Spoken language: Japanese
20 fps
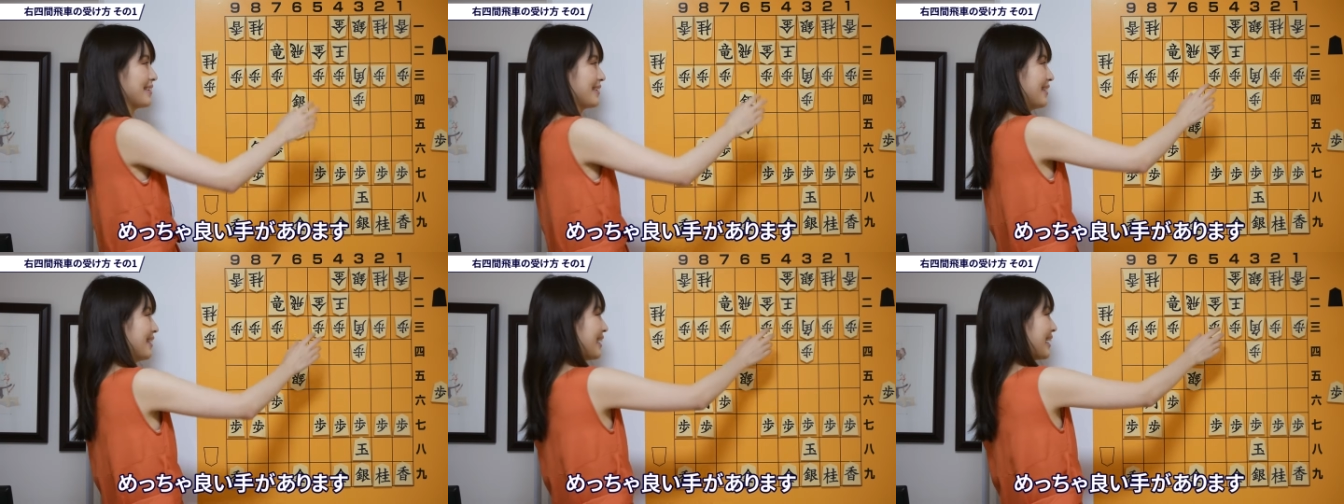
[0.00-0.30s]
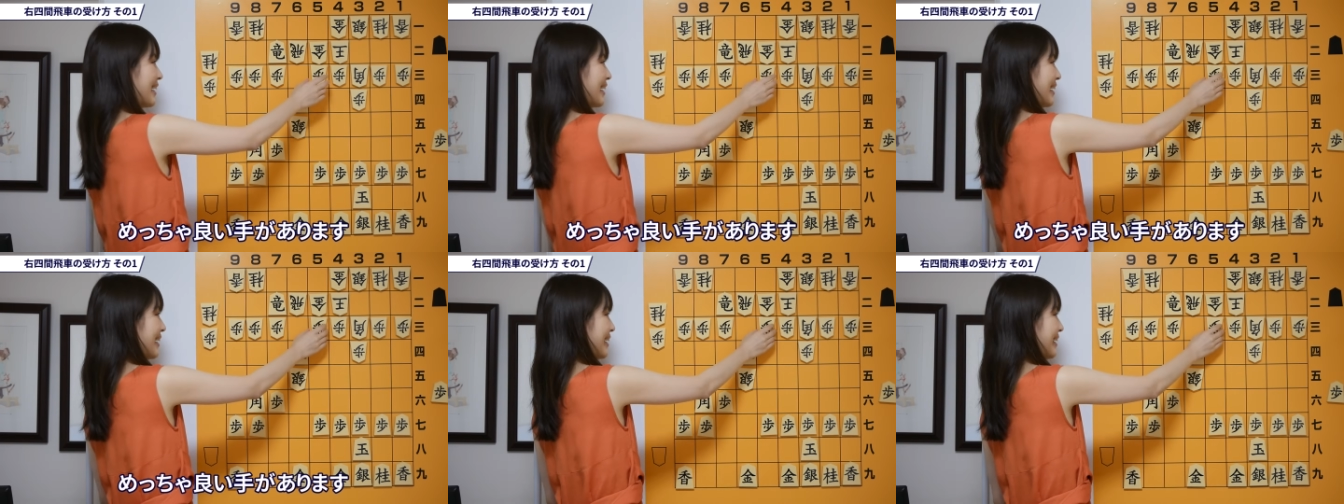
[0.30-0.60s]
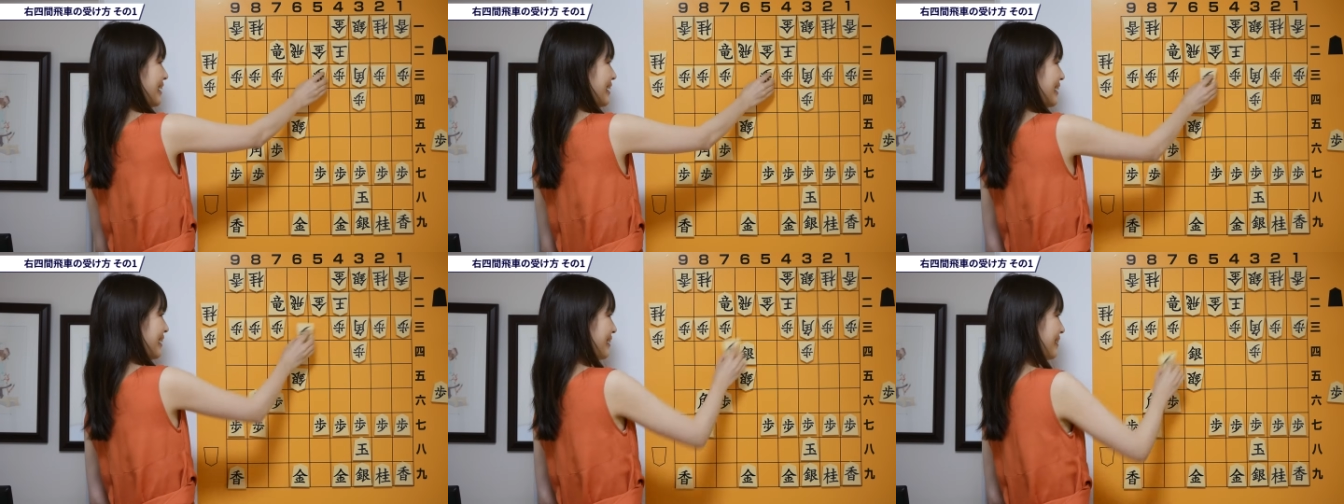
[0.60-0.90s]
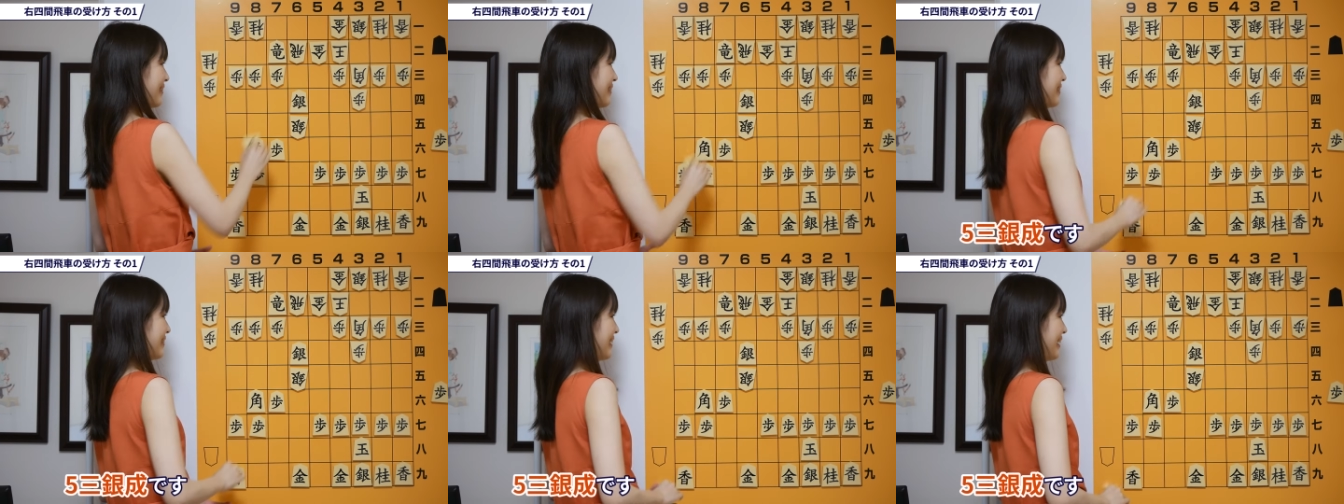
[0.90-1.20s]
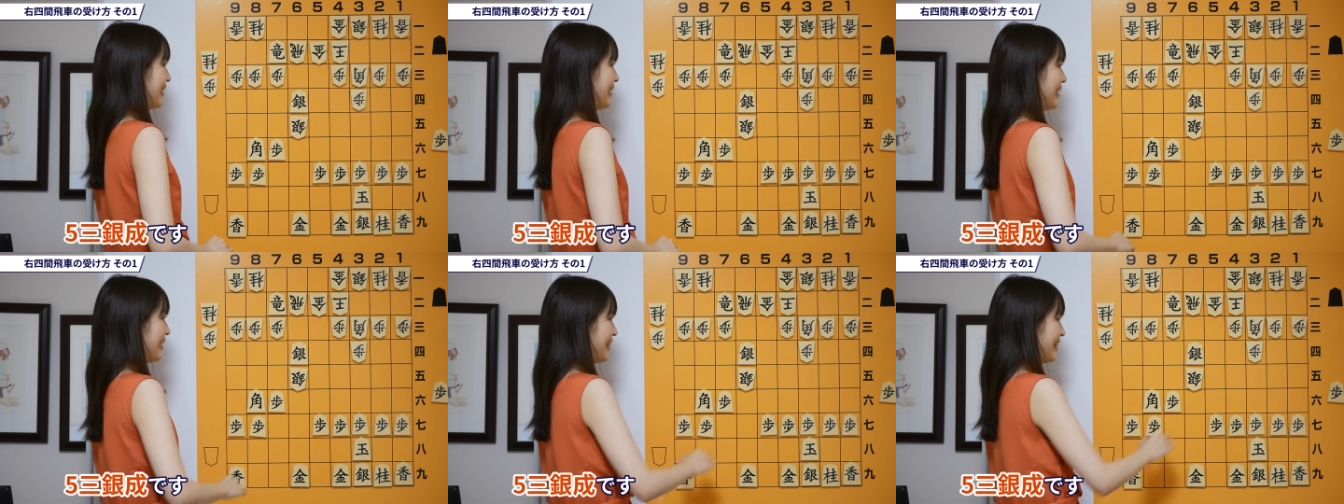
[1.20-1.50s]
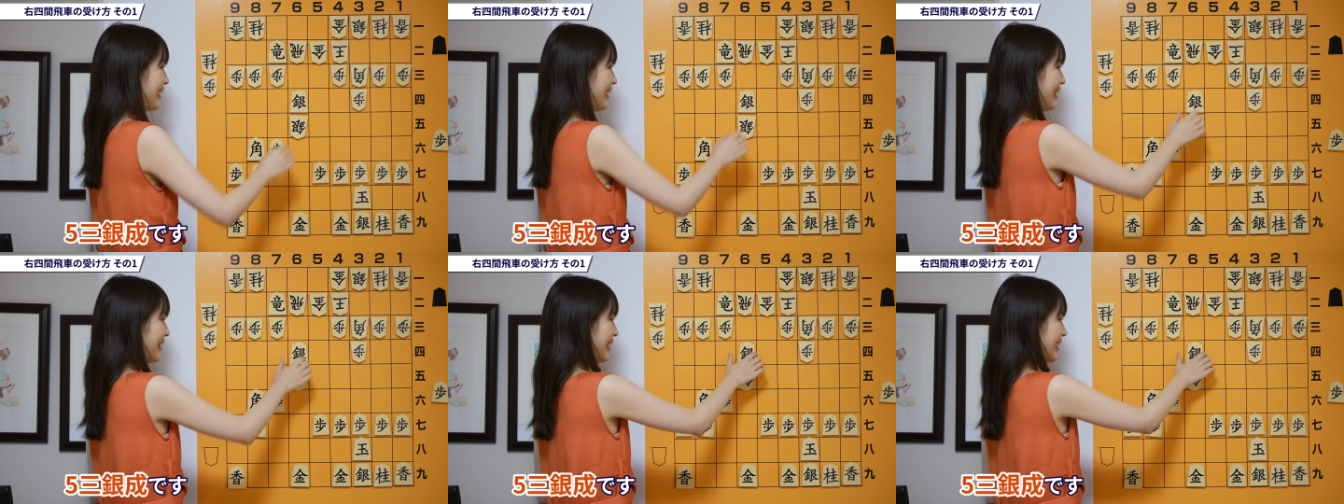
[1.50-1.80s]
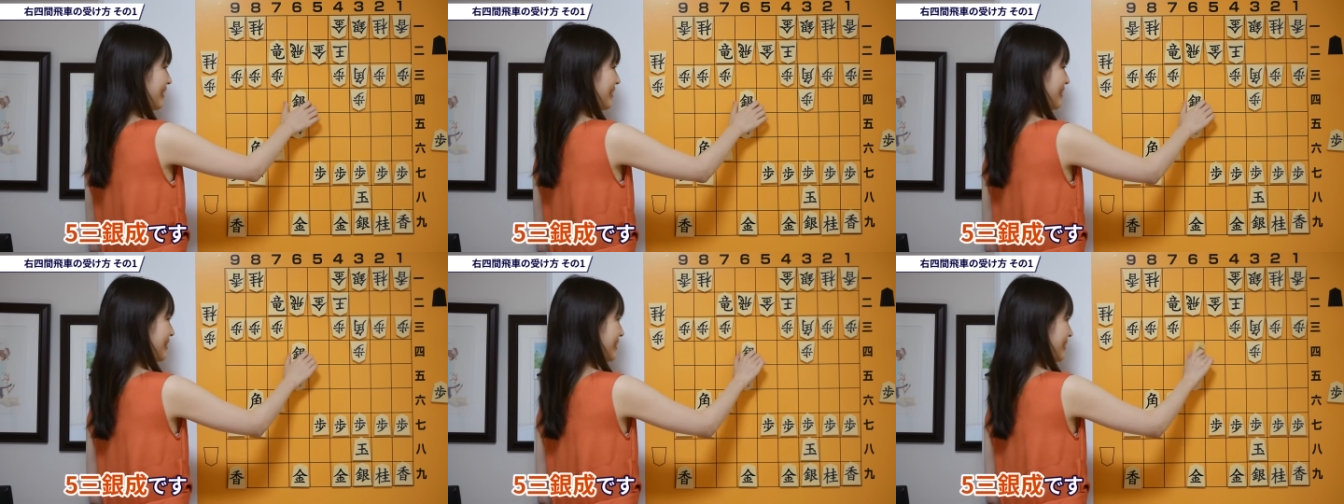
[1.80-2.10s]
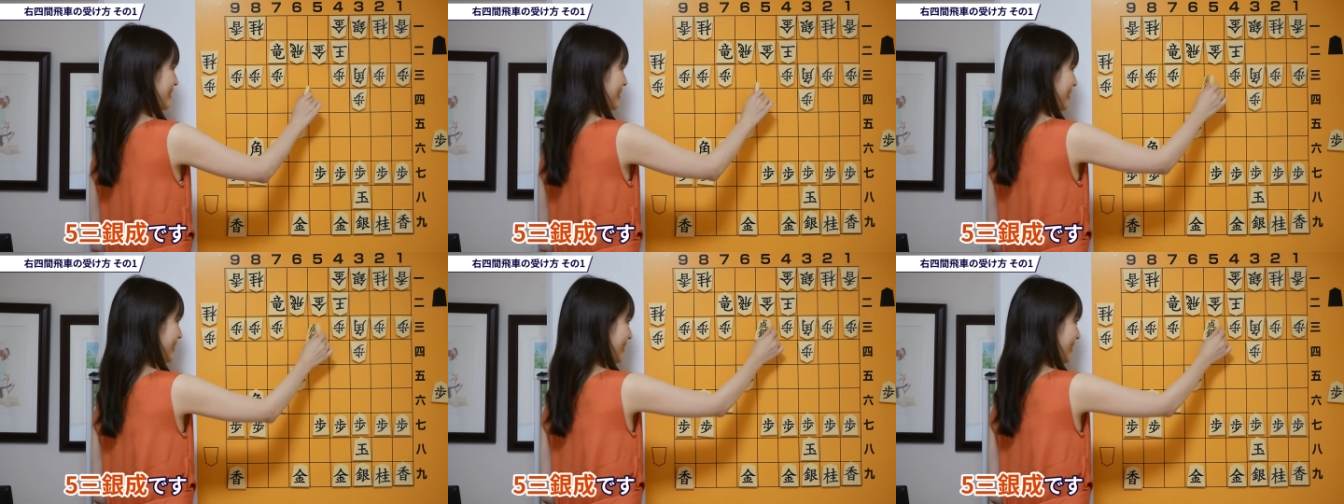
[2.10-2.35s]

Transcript: それがごさん銀成です。